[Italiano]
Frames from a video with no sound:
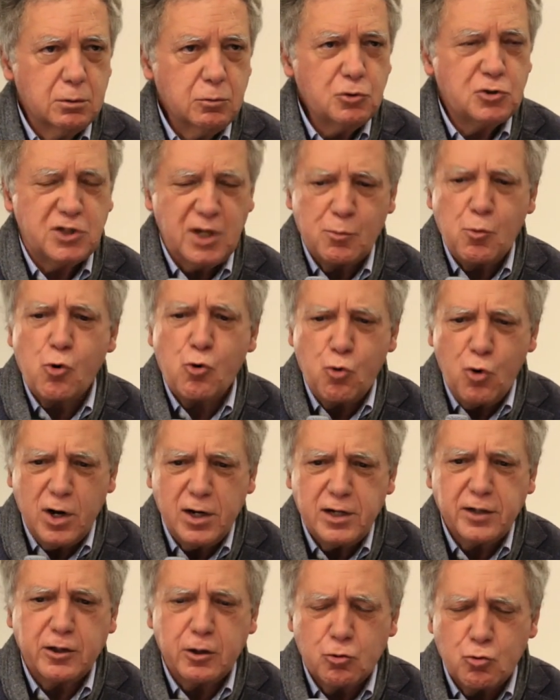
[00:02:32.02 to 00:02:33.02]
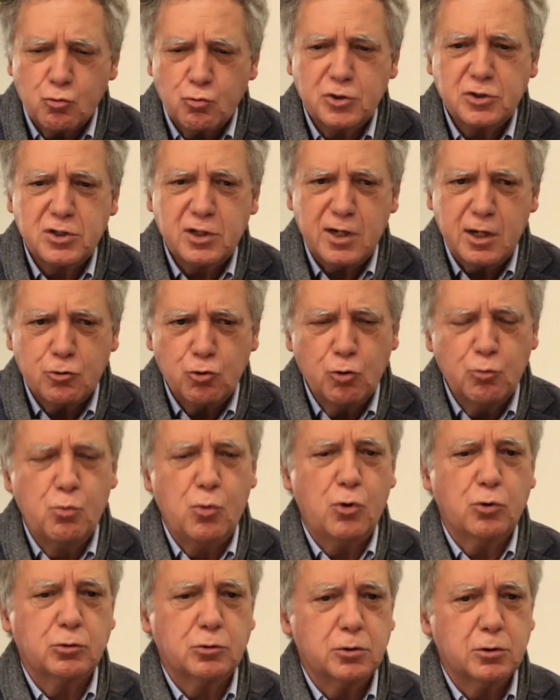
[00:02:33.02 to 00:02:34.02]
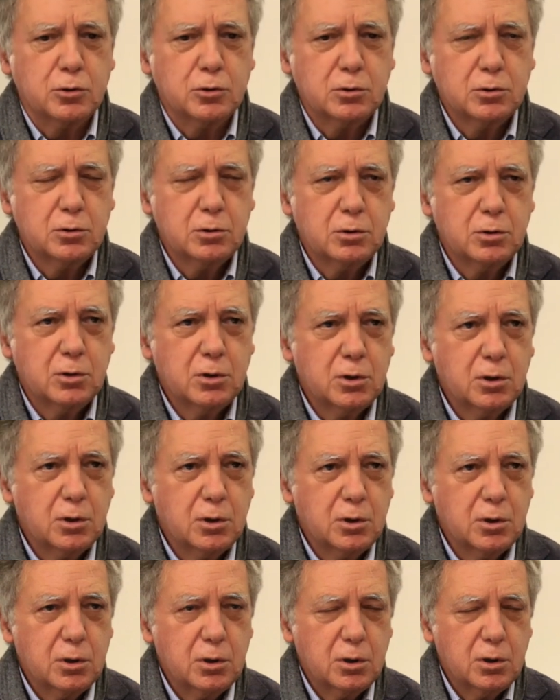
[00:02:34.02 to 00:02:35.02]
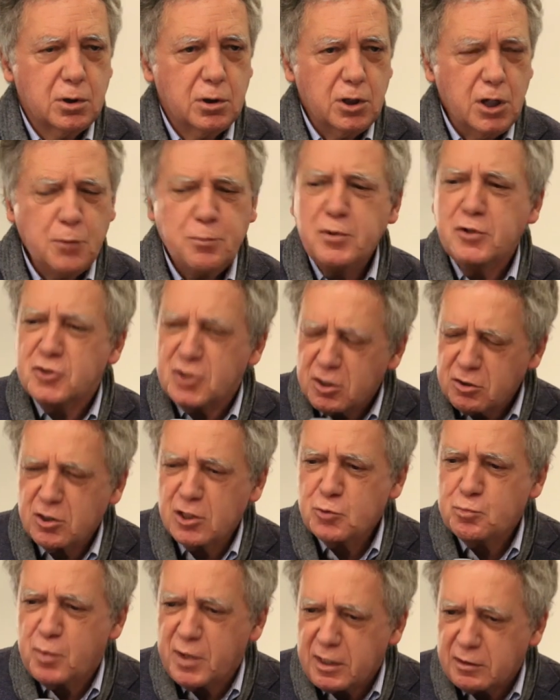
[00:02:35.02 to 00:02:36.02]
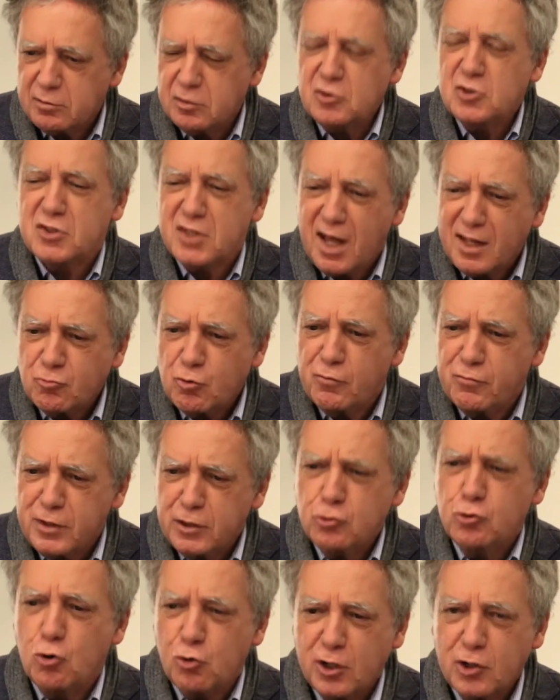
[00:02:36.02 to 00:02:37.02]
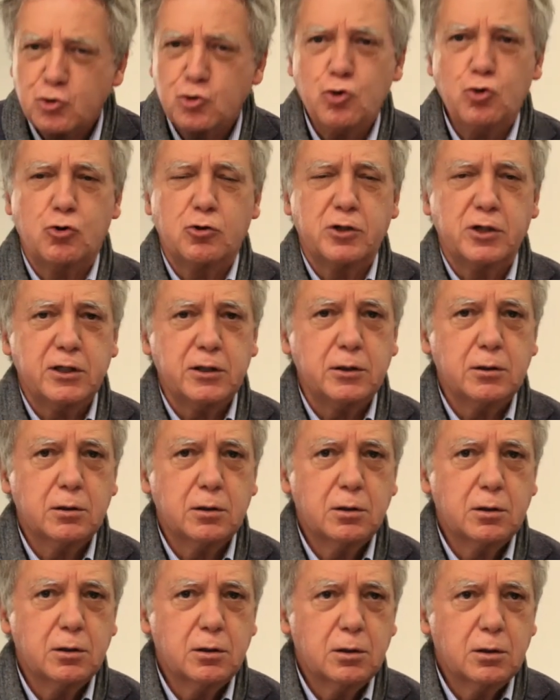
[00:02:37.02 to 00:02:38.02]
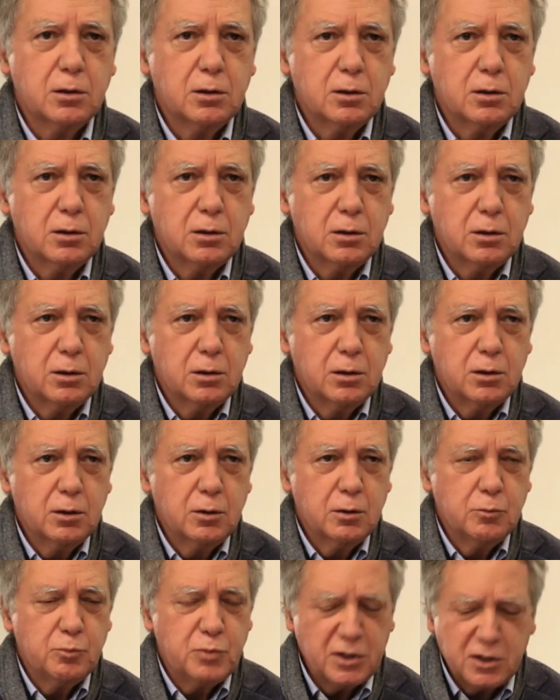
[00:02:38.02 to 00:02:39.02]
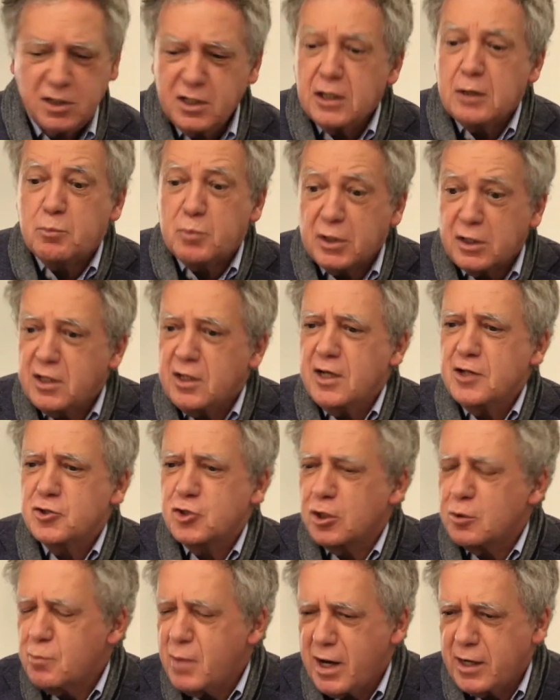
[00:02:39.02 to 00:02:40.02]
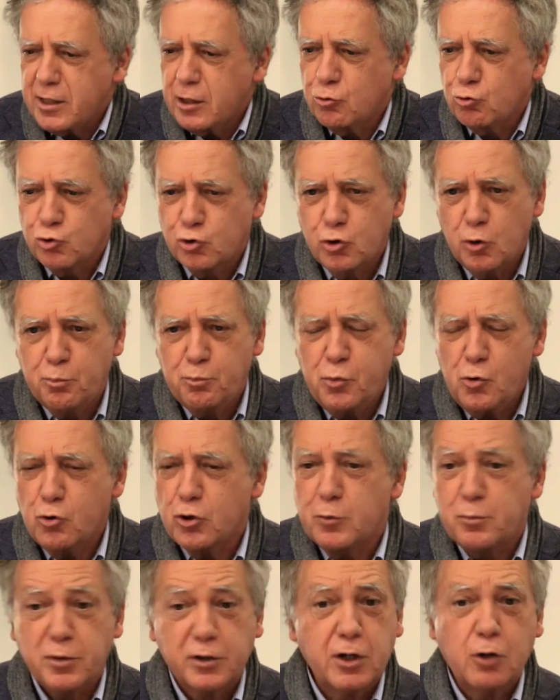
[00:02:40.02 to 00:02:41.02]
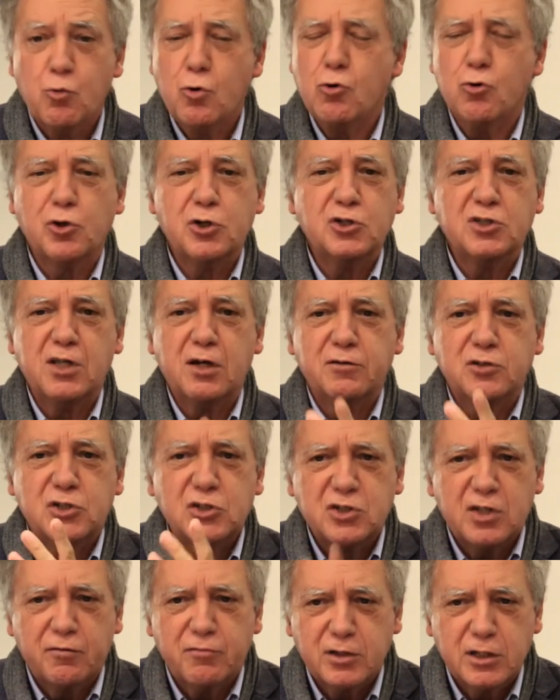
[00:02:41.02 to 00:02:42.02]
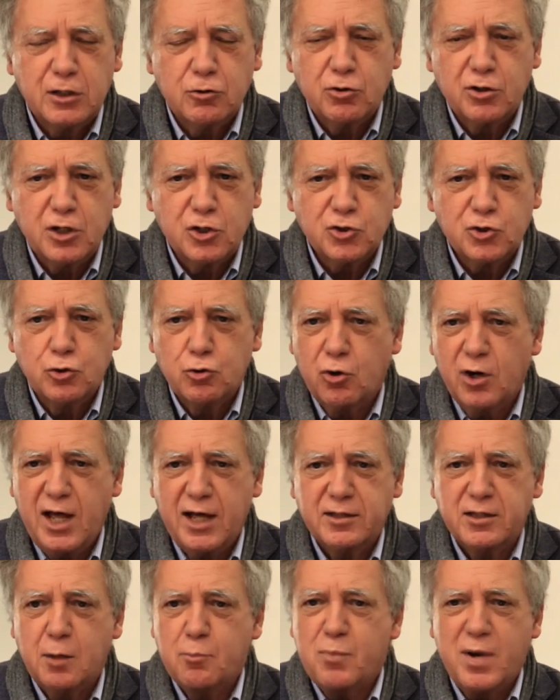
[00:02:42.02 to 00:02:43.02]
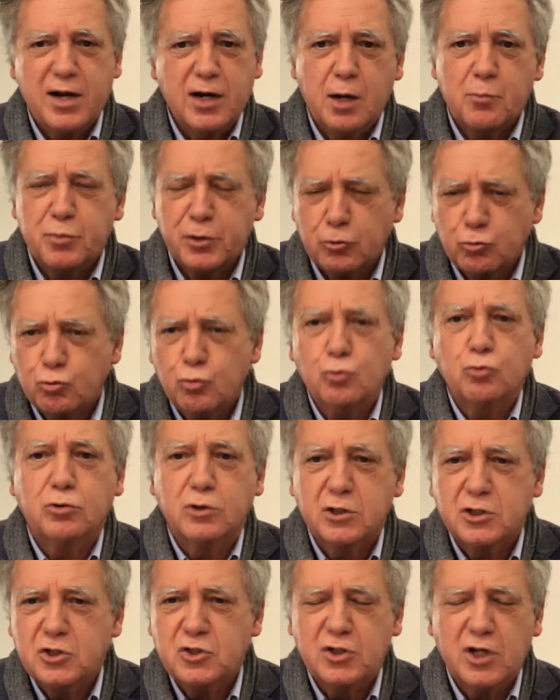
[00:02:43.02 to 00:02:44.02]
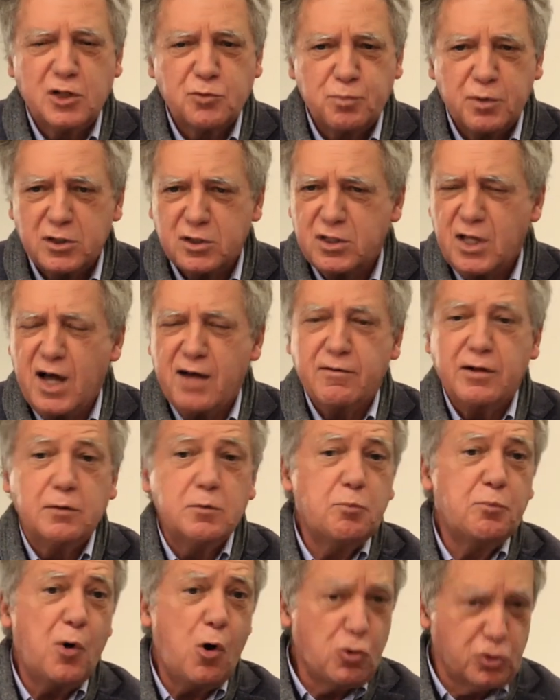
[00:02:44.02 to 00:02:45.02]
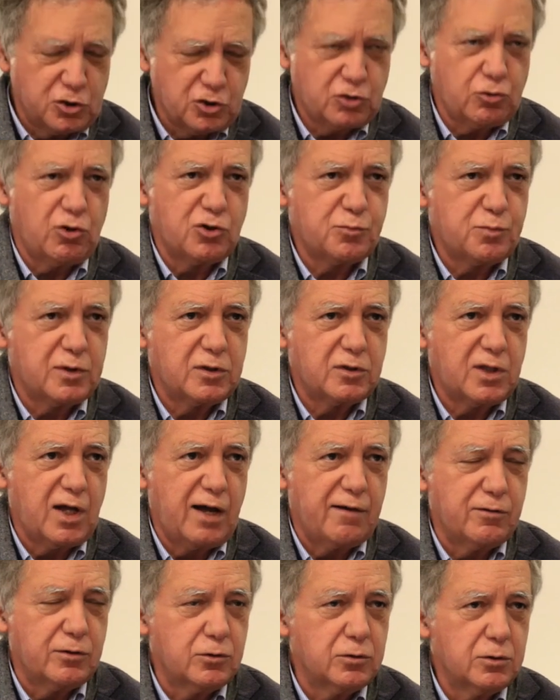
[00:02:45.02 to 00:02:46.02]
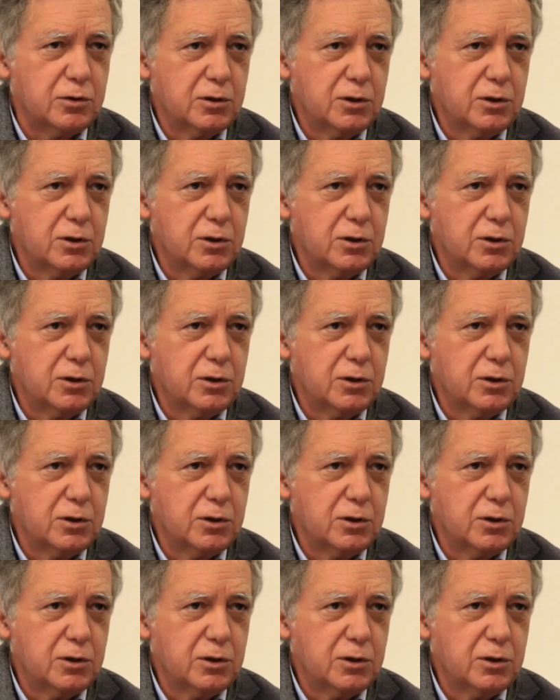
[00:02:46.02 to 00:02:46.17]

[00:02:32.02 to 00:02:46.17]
Noi siamo quelli che conquisteranno il mondo e per certi aspetti stanno avendo ragione. Perché? Perché la Germania non si oppone, perché quello che sta, si sta vedendo adesso in Olanda parla per tutti, chi se l'aspettava? Pochi se l'aspettavano.